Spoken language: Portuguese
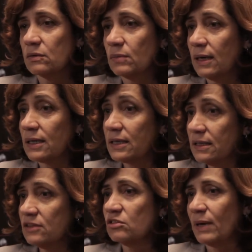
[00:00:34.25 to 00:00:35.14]
uma
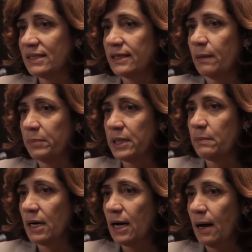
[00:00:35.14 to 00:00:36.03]
grande
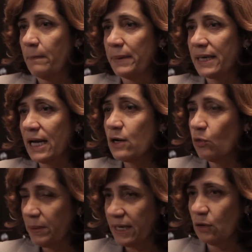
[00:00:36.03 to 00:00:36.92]
matéria-prima para
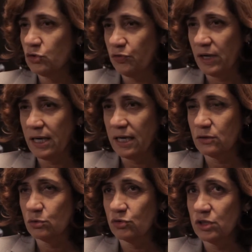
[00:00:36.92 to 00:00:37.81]
recuperar os
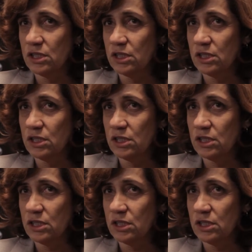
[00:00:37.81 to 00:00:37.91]
fatos